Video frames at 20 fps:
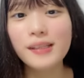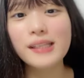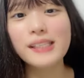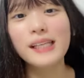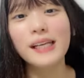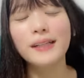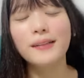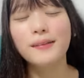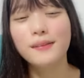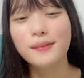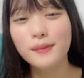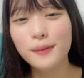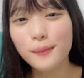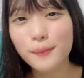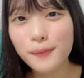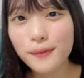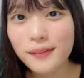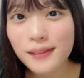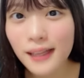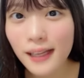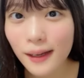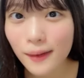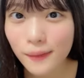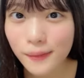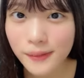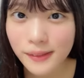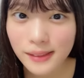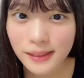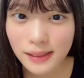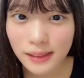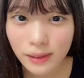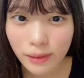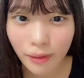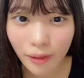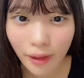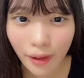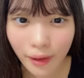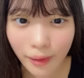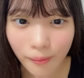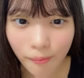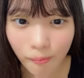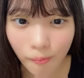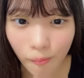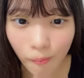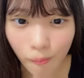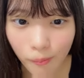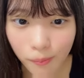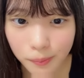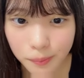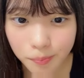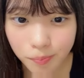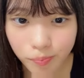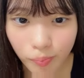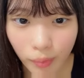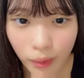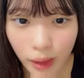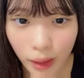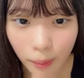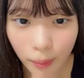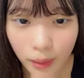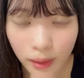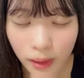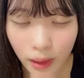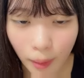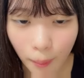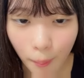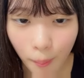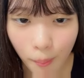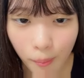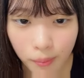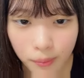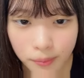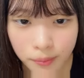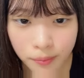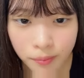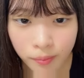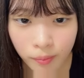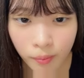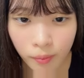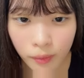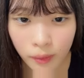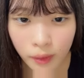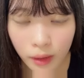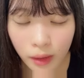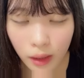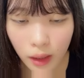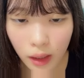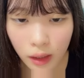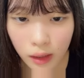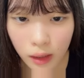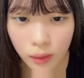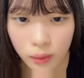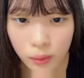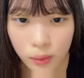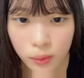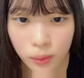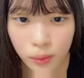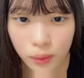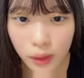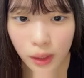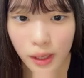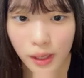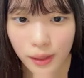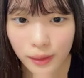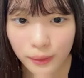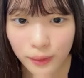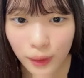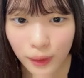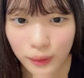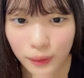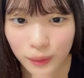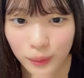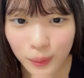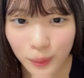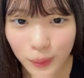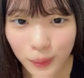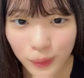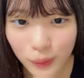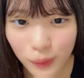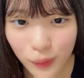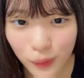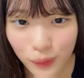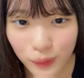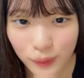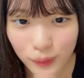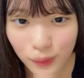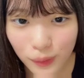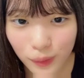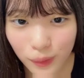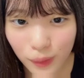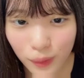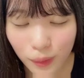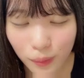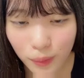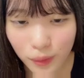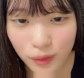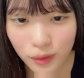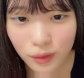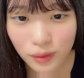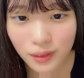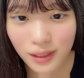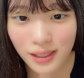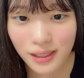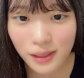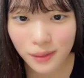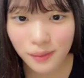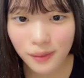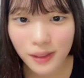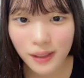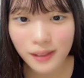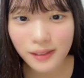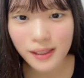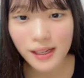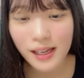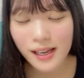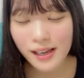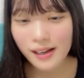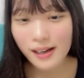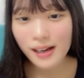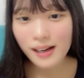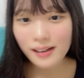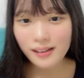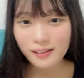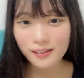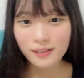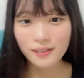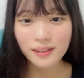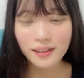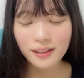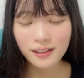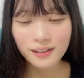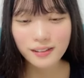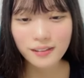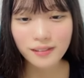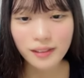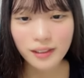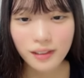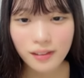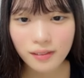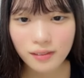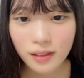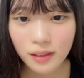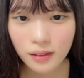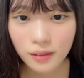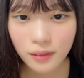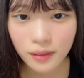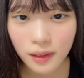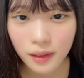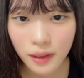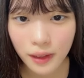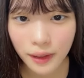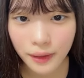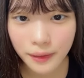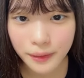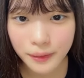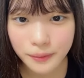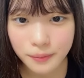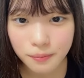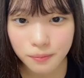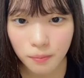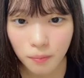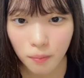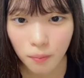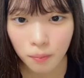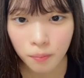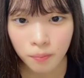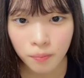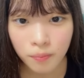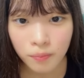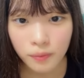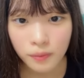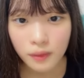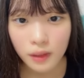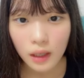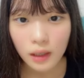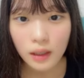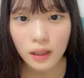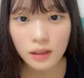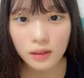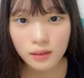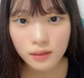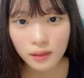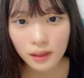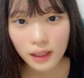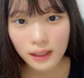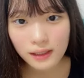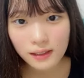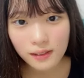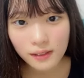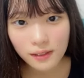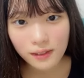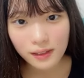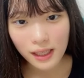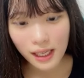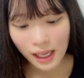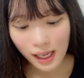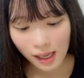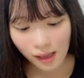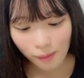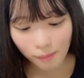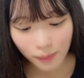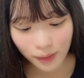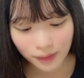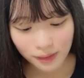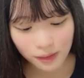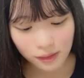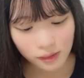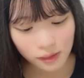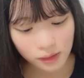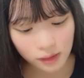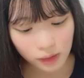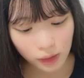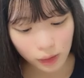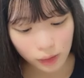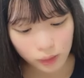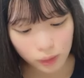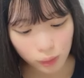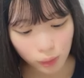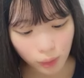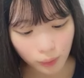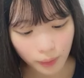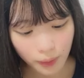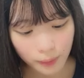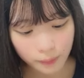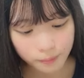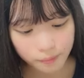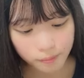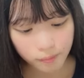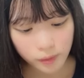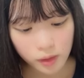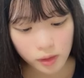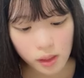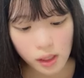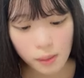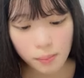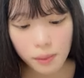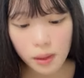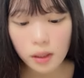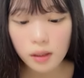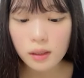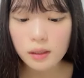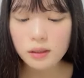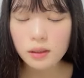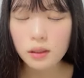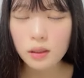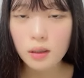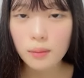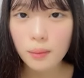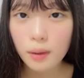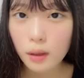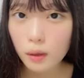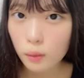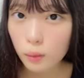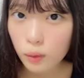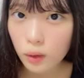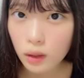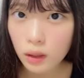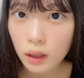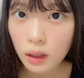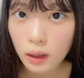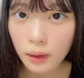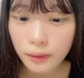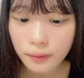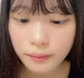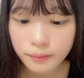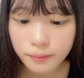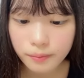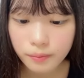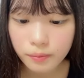伊勢のうどんもね美味しいよね食べた赤く氷え何それそれは知らないかも京都駅でも買えるえあるよねあるよねいろんなとこで買える赤くのかき氷え待って気になるそれはそれは三重でしか食べれんのかな